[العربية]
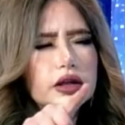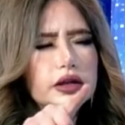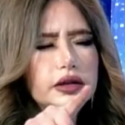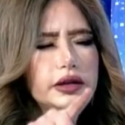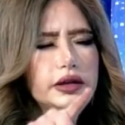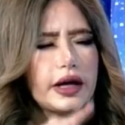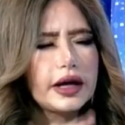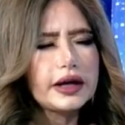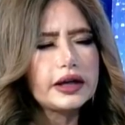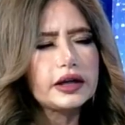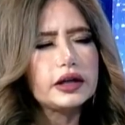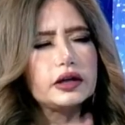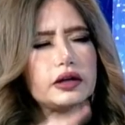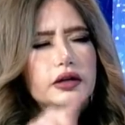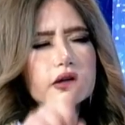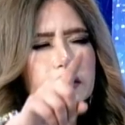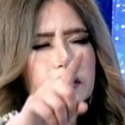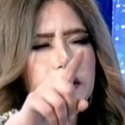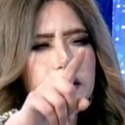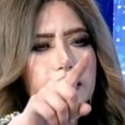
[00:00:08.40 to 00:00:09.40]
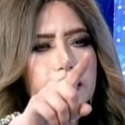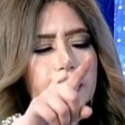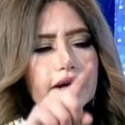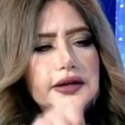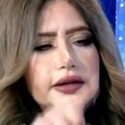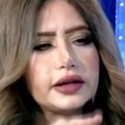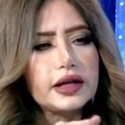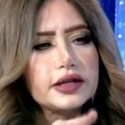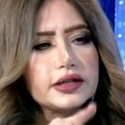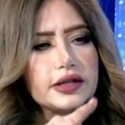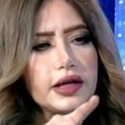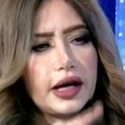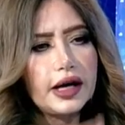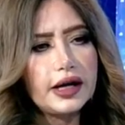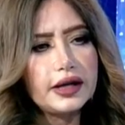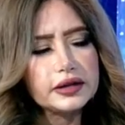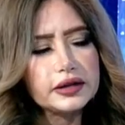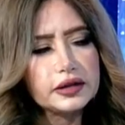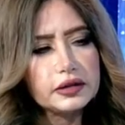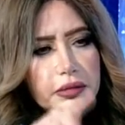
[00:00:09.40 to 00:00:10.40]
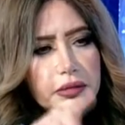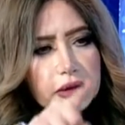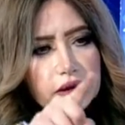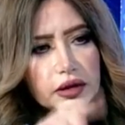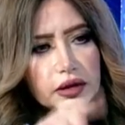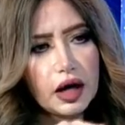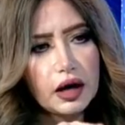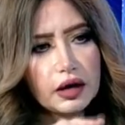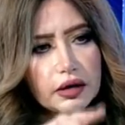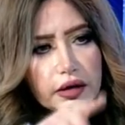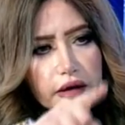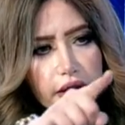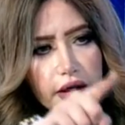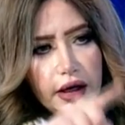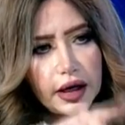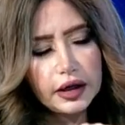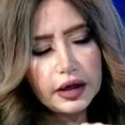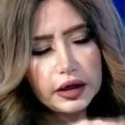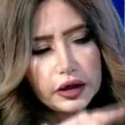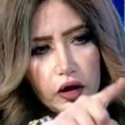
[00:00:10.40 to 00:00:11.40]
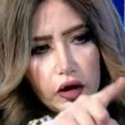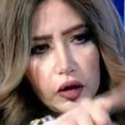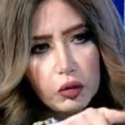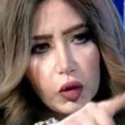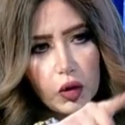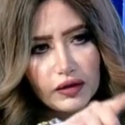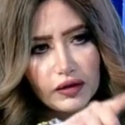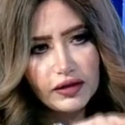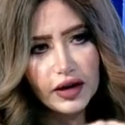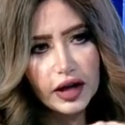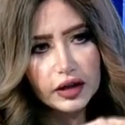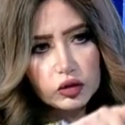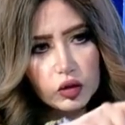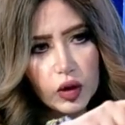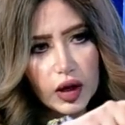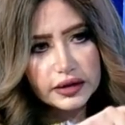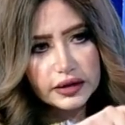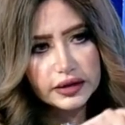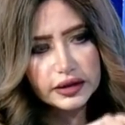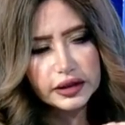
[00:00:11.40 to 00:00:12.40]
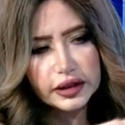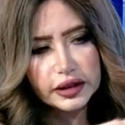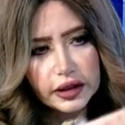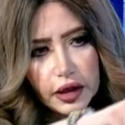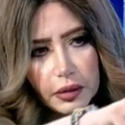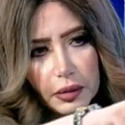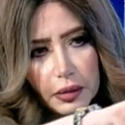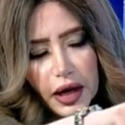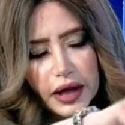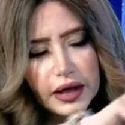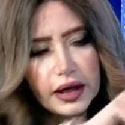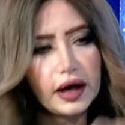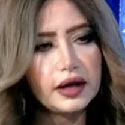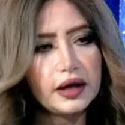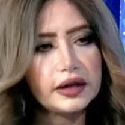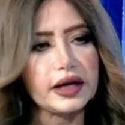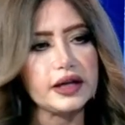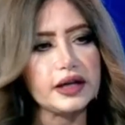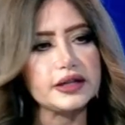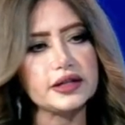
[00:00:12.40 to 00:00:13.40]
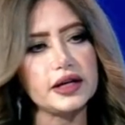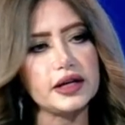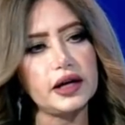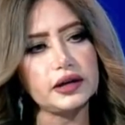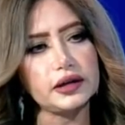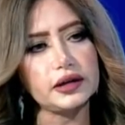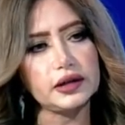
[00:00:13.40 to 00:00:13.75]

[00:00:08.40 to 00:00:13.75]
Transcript: تنكر ان انت زعلت من طارق العلي يوم وفاه والدتك انه ما يالك عزاك